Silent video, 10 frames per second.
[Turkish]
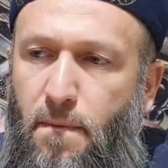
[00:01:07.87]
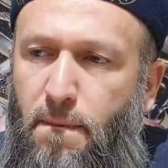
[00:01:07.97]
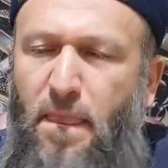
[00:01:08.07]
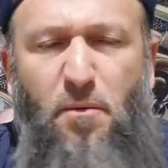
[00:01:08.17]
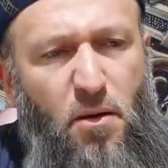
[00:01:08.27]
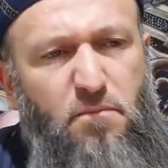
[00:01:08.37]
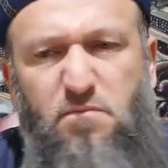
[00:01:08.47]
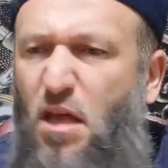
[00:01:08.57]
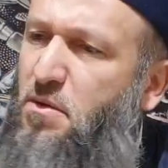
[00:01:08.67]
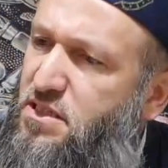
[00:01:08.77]
Tamam
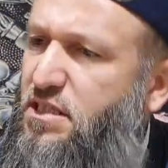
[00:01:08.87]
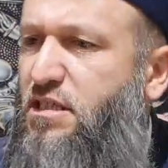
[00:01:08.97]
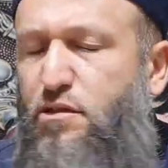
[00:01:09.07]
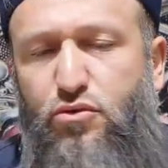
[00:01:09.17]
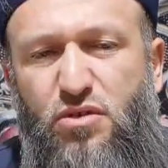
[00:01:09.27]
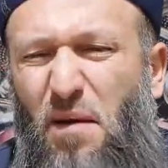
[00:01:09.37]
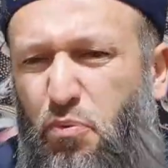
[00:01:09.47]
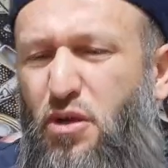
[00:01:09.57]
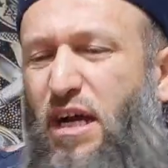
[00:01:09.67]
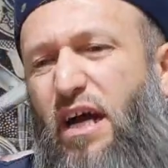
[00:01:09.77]
namazını kıl diyor. Ya bu
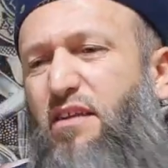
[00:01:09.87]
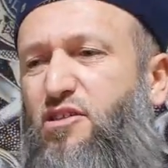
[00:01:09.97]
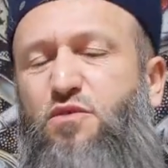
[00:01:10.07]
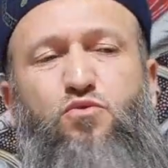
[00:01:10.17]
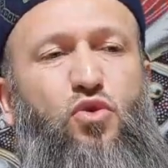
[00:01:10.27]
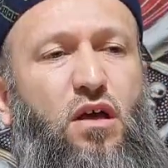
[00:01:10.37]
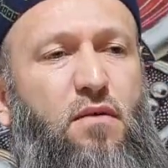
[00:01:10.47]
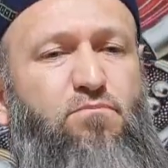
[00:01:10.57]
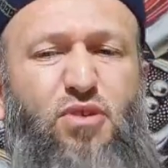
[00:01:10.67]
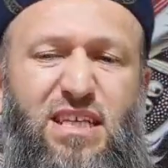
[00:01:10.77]
ne kardeşim diyor ya.
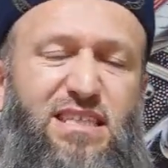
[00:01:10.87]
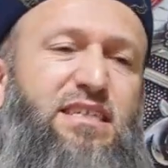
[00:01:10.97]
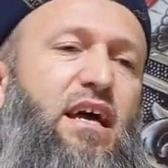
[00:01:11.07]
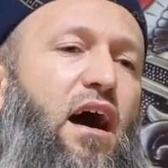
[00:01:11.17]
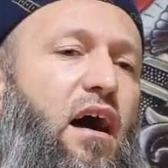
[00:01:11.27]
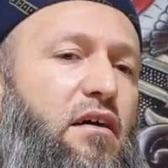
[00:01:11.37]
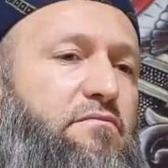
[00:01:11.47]
Bu nedir ya?